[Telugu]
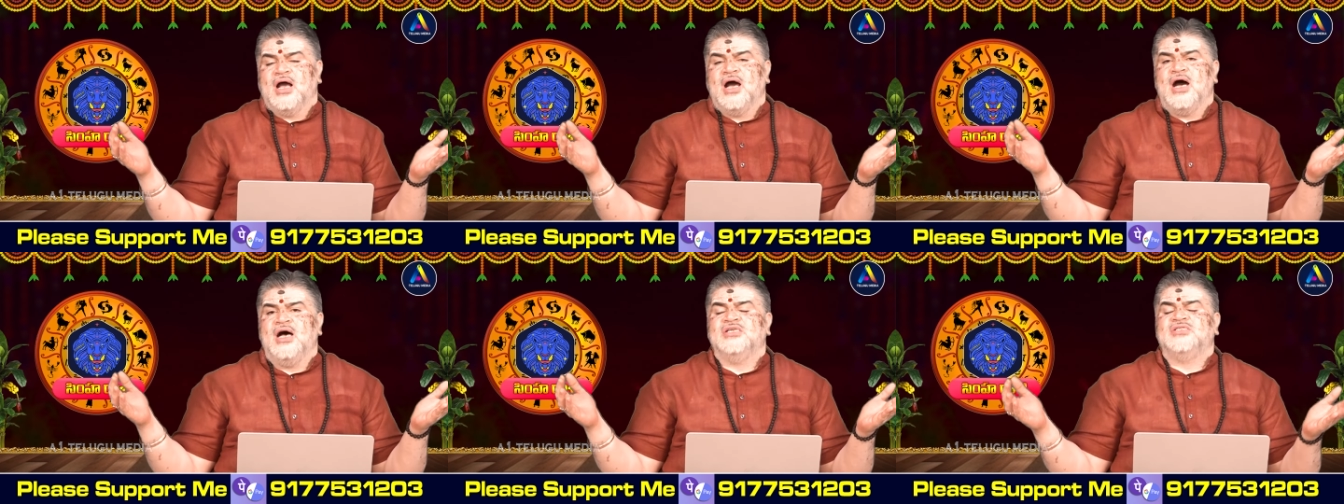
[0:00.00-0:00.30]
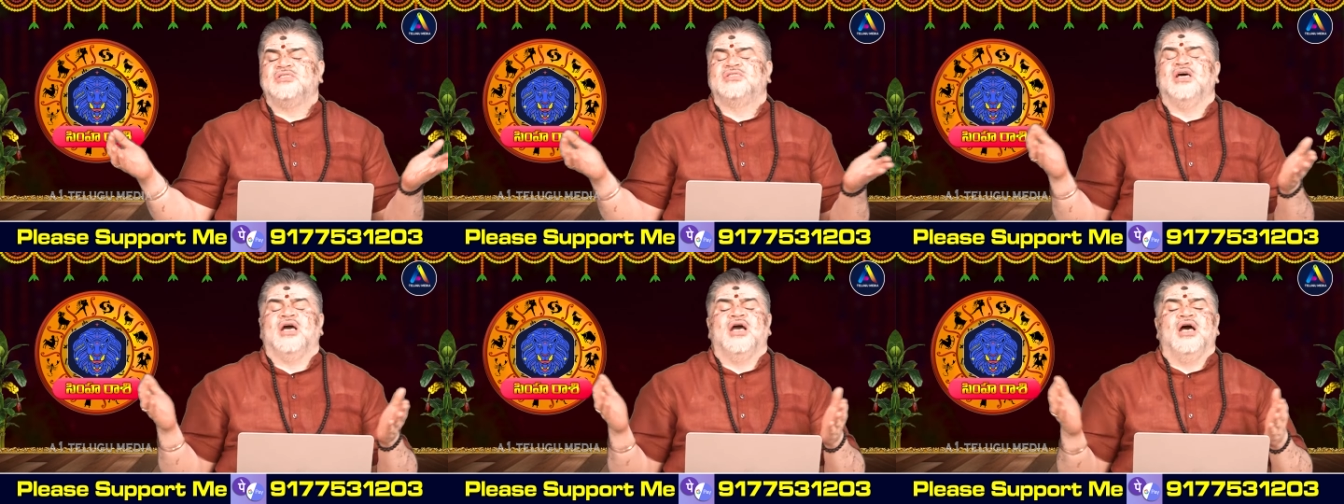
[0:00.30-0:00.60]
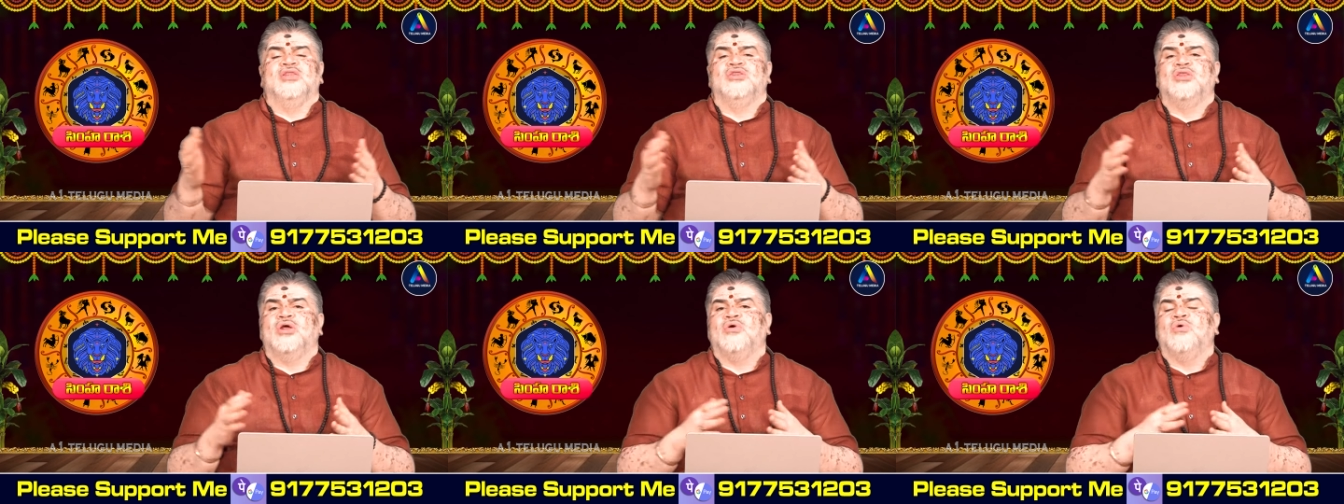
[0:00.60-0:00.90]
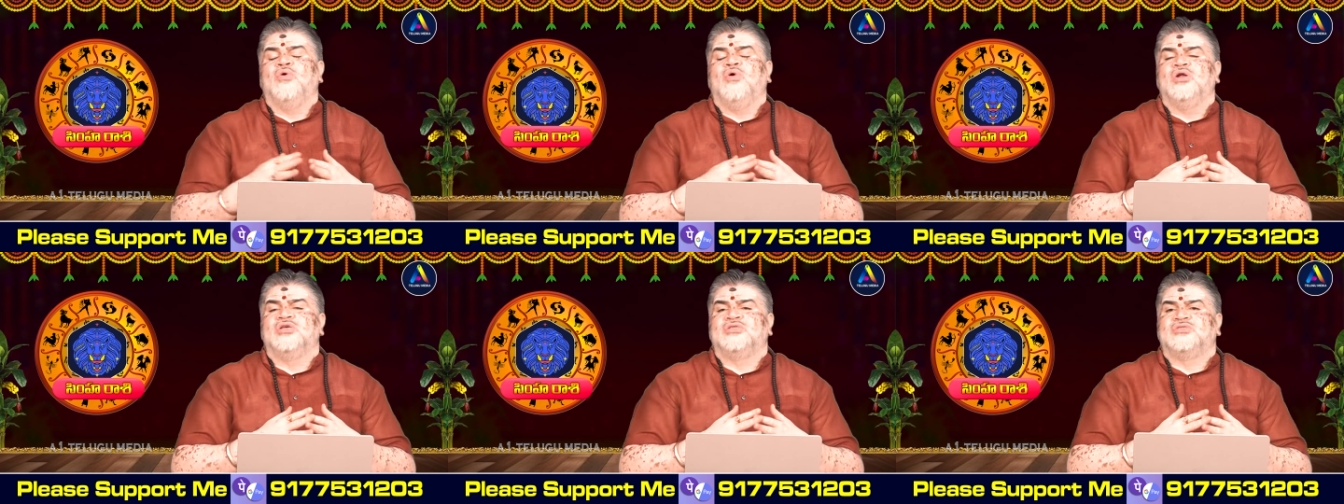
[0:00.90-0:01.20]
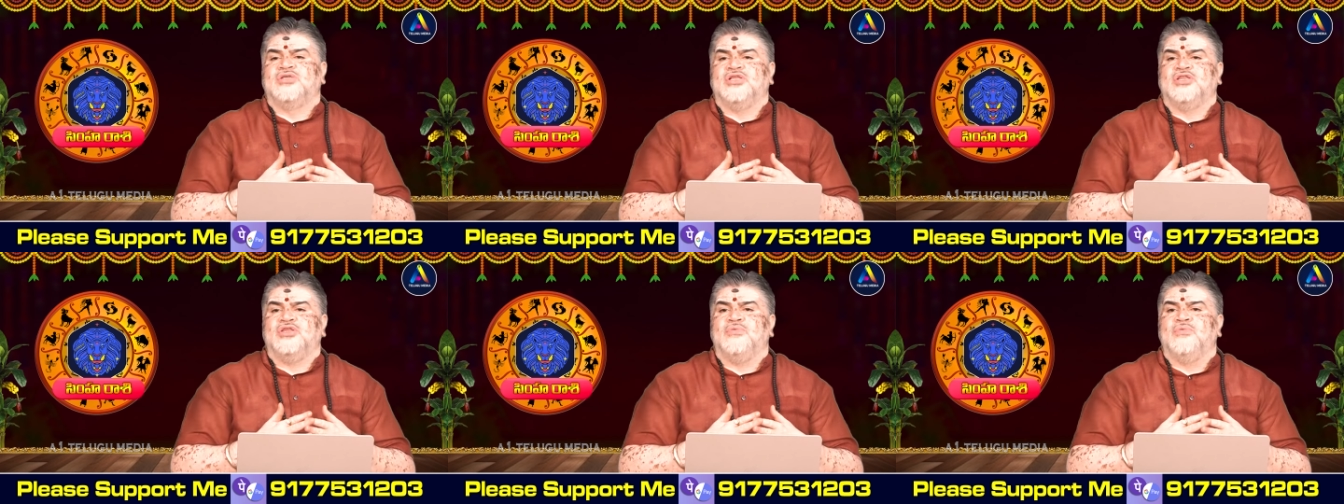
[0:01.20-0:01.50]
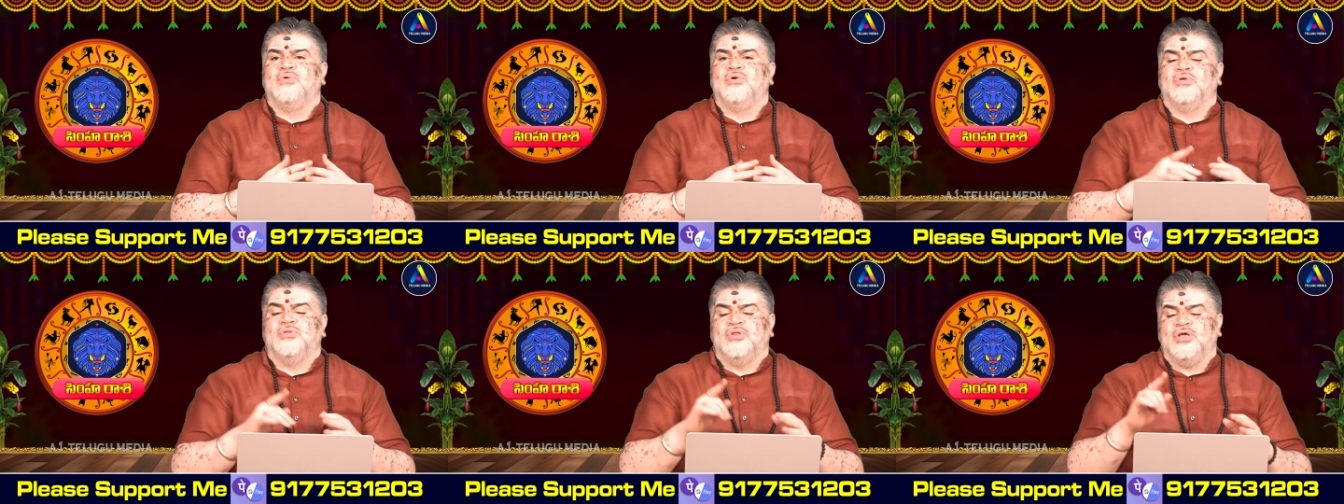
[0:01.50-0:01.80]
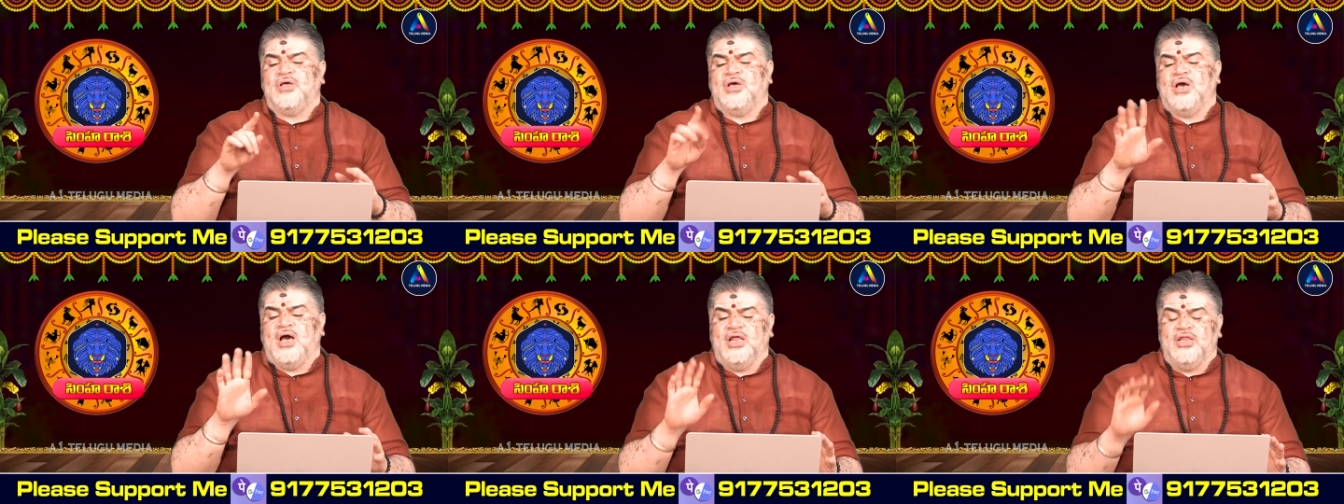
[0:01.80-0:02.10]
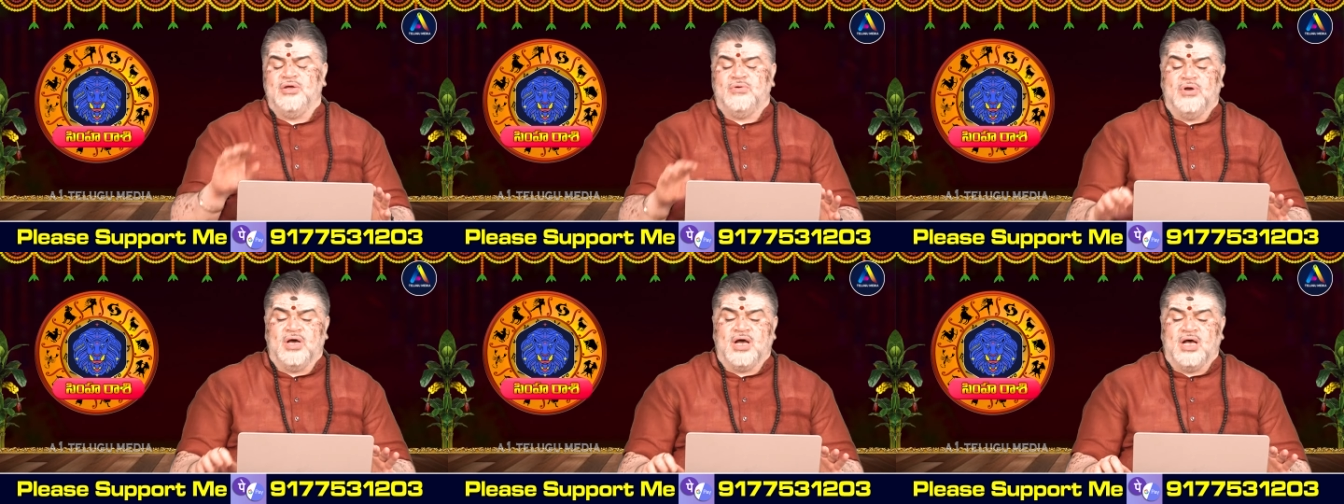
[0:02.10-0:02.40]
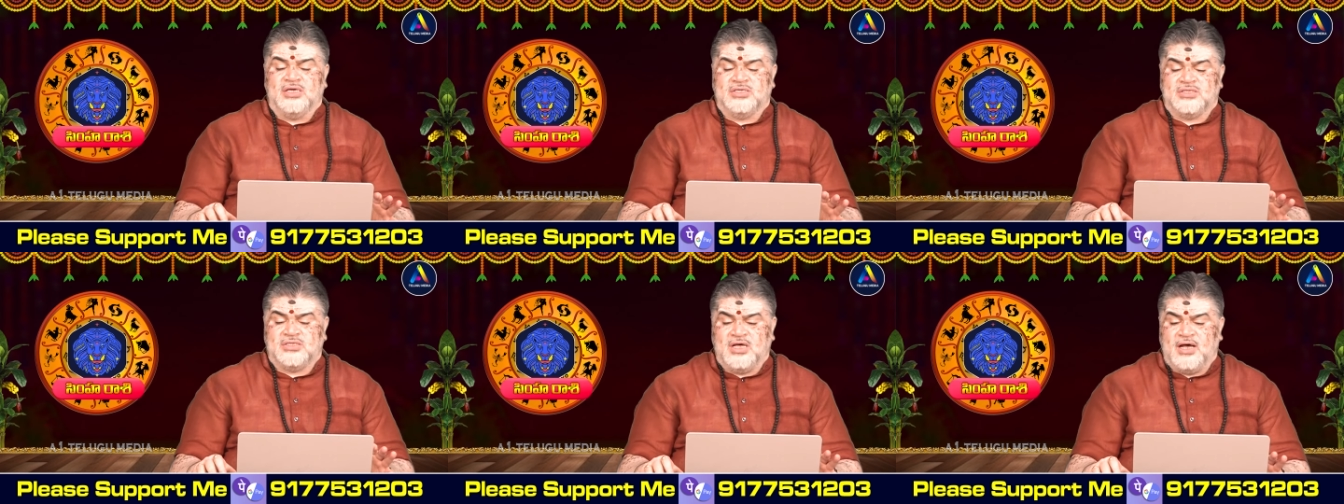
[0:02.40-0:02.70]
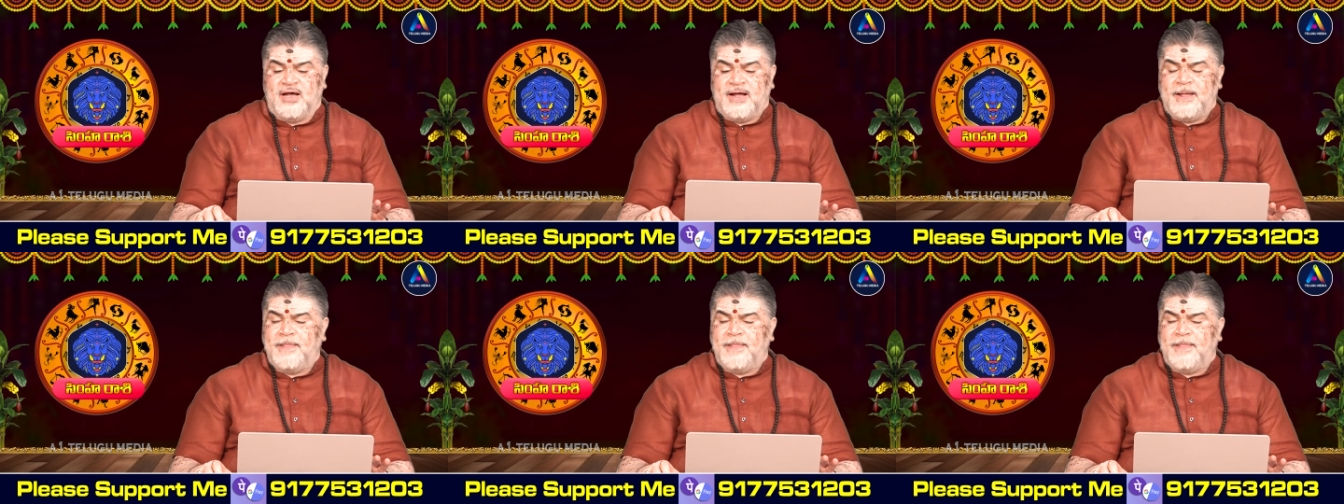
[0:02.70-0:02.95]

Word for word: కాస్త గందరగోళ స్థితి ఉంటుంది అది కూడా కాస్త